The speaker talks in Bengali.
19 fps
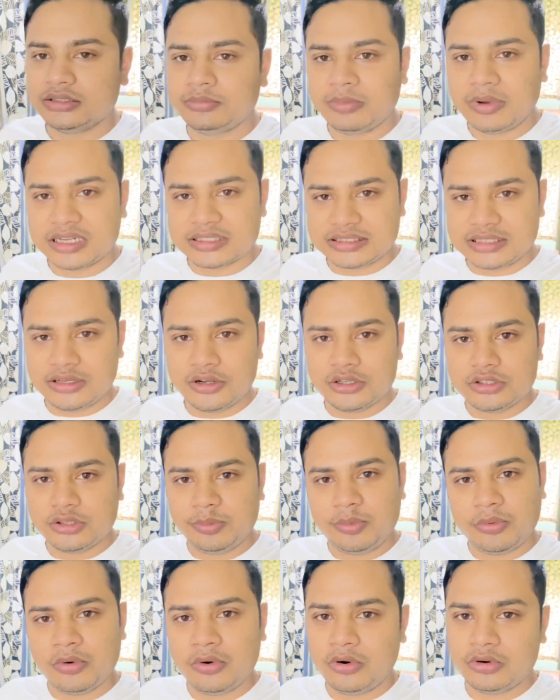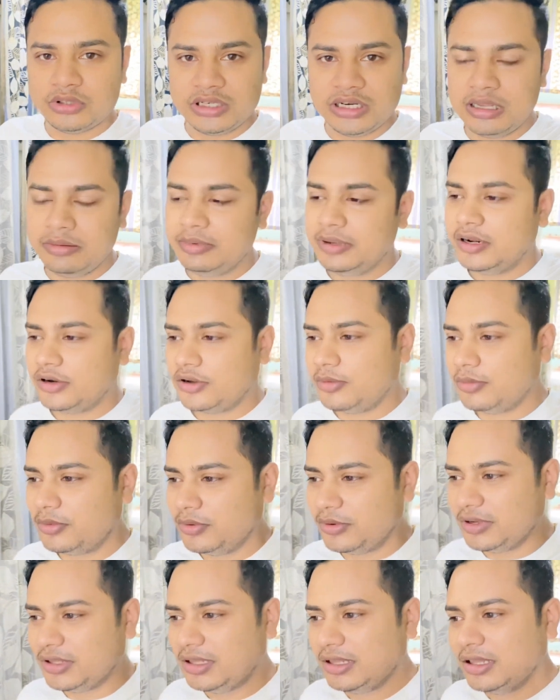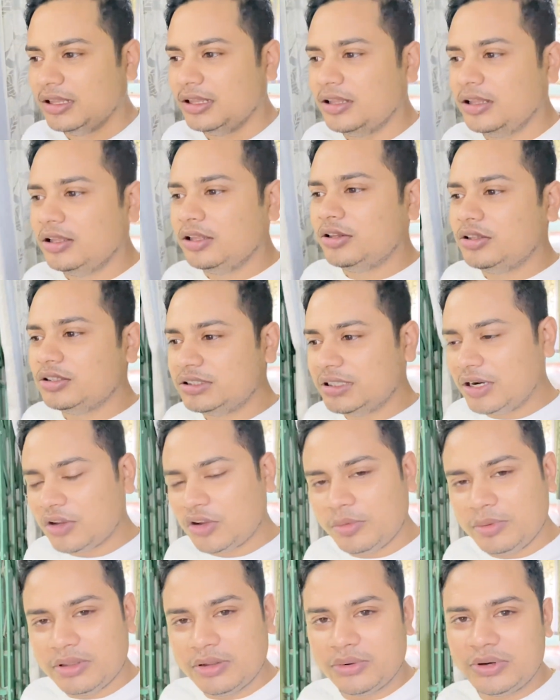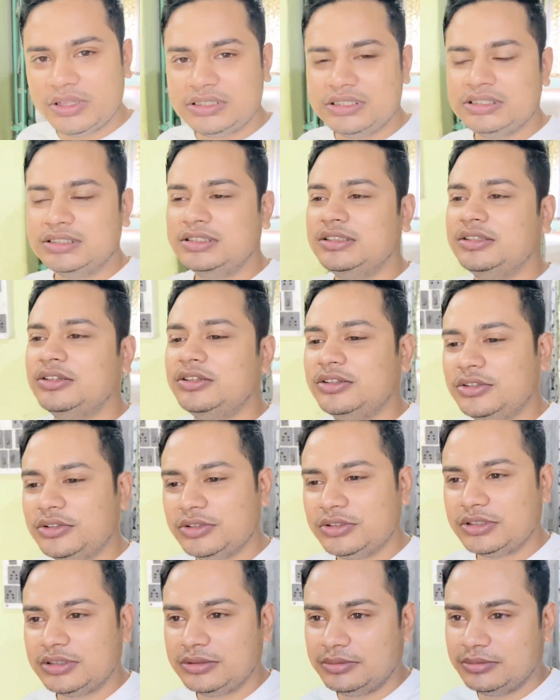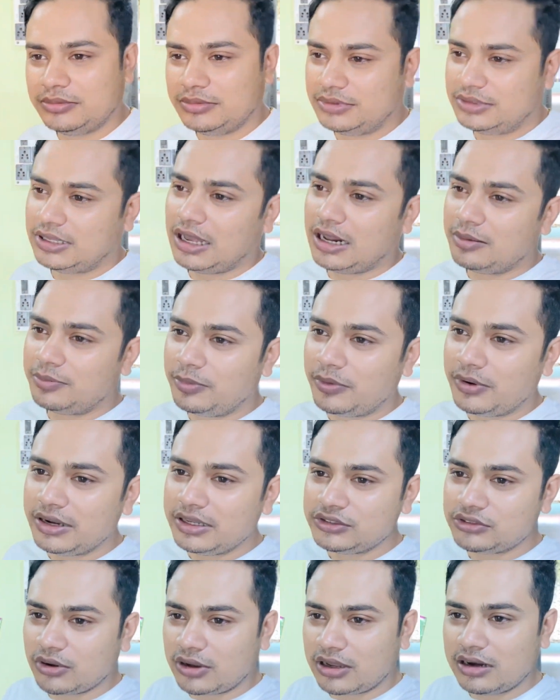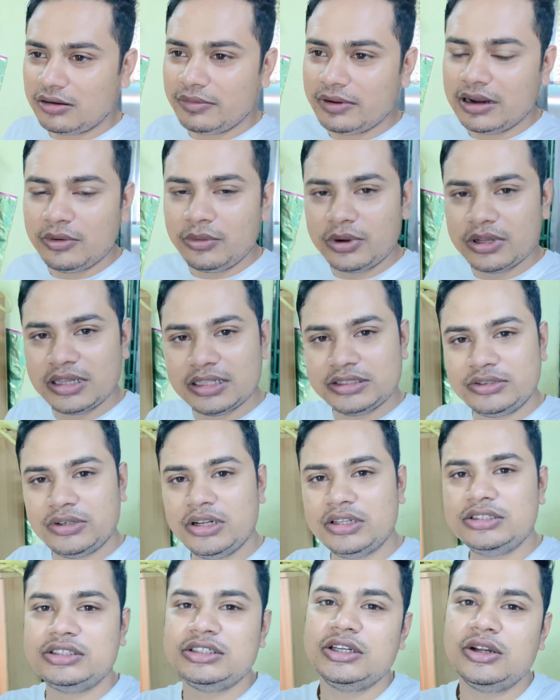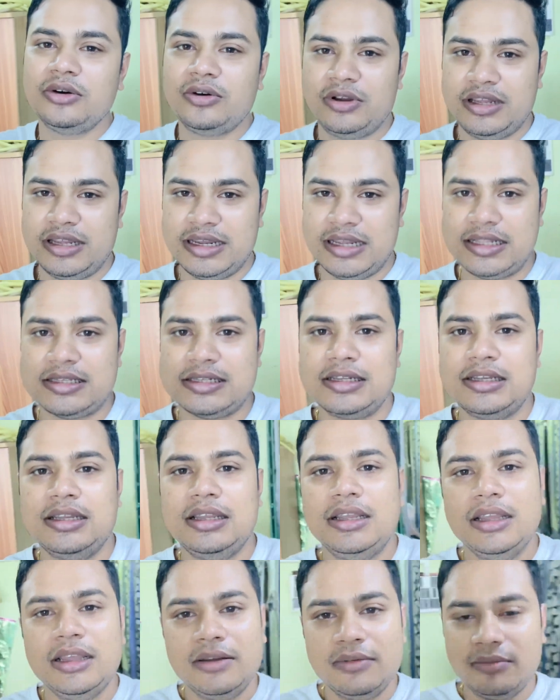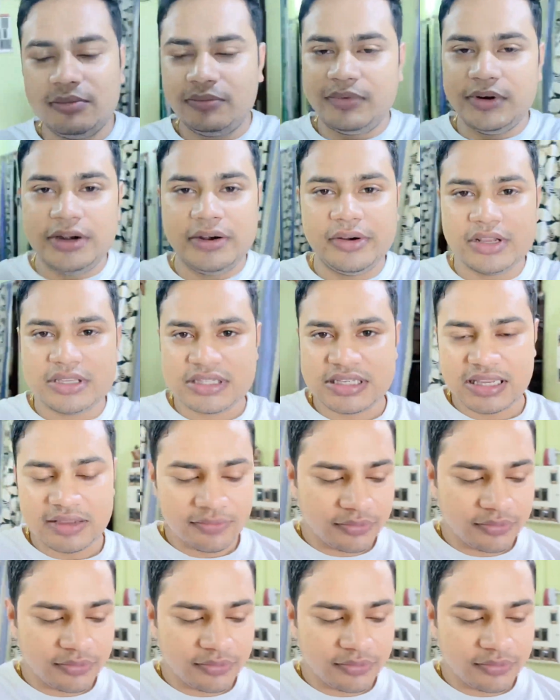মাসে হয়তো পনেরো দিনে আমি এরকম করি তো সেরকমই করেছি তো তারপরে সকালবেলা উঠে দেখছি ওটা জিরো হয়ে গেছে ভিডিওটা সেভ